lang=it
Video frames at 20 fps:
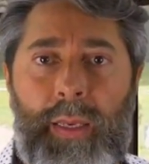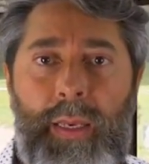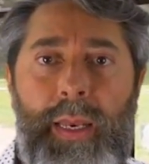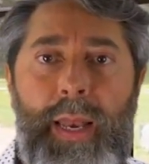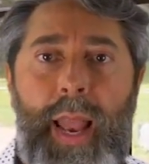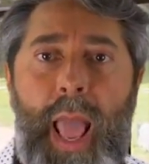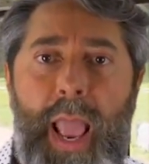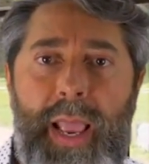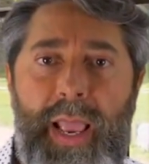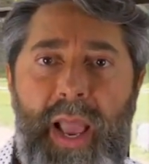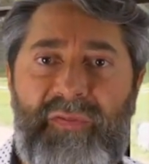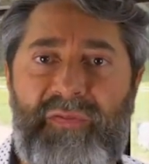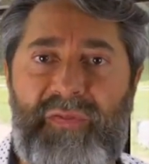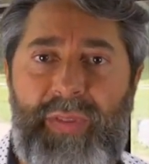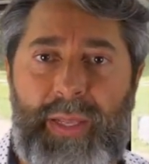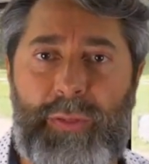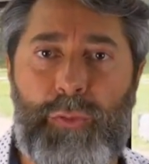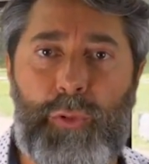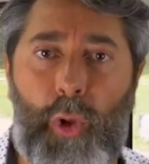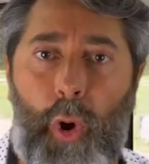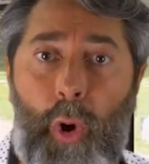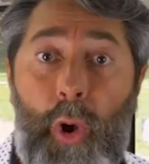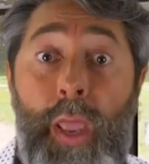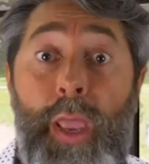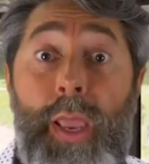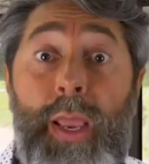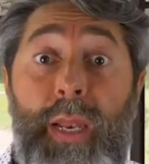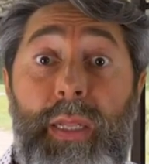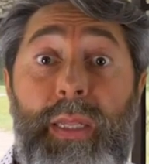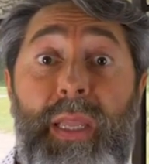lei ha vinto,
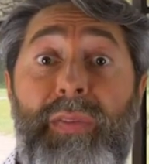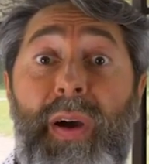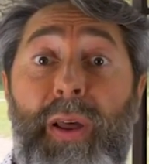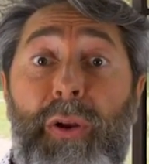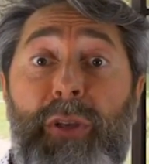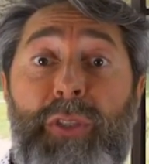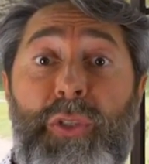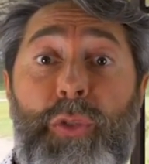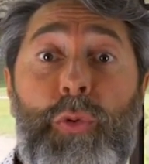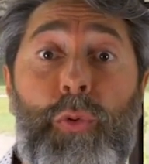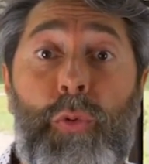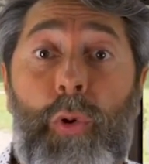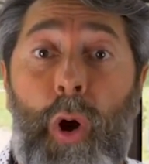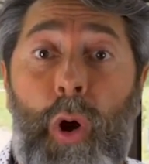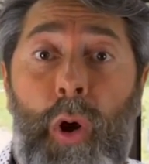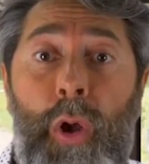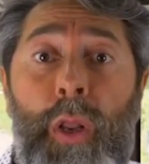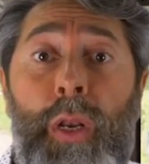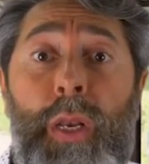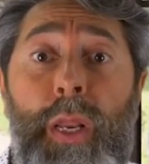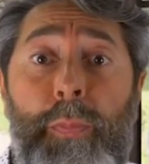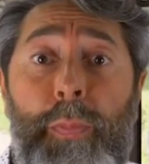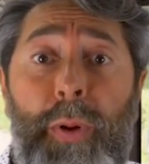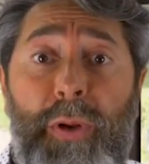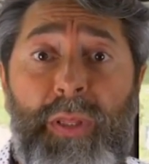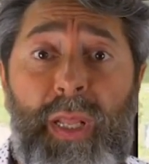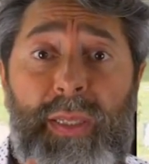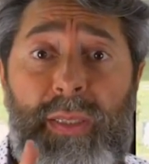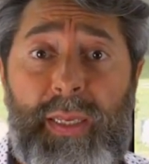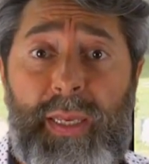il divano è suo,
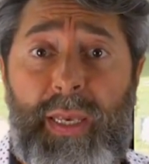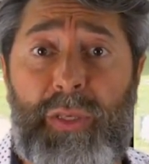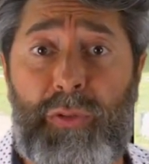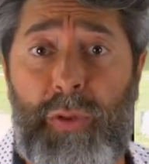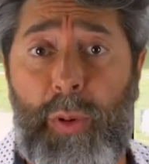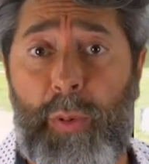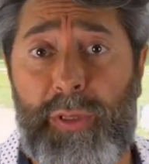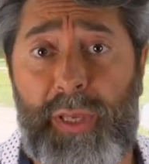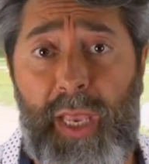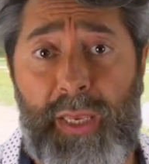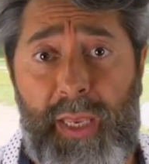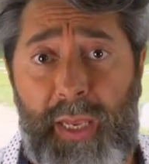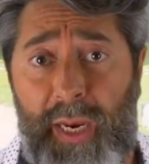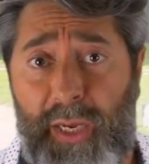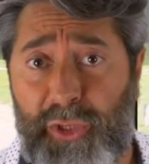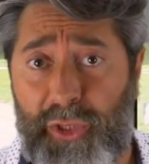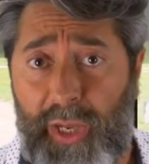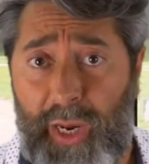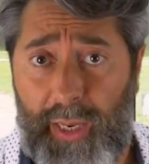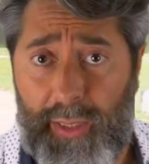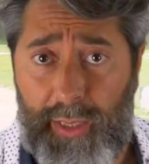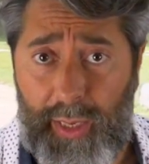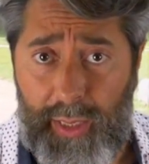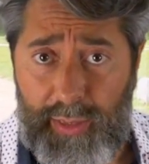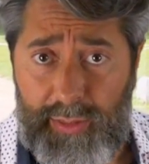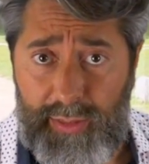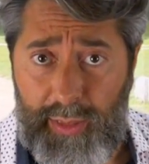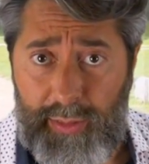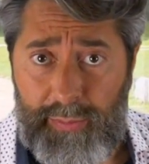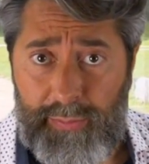l'importante è che sua moglie gli lascia la
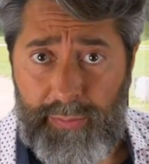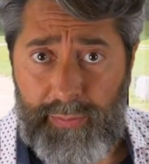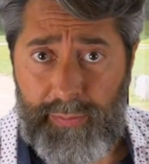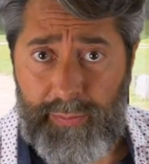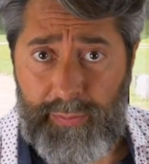casa.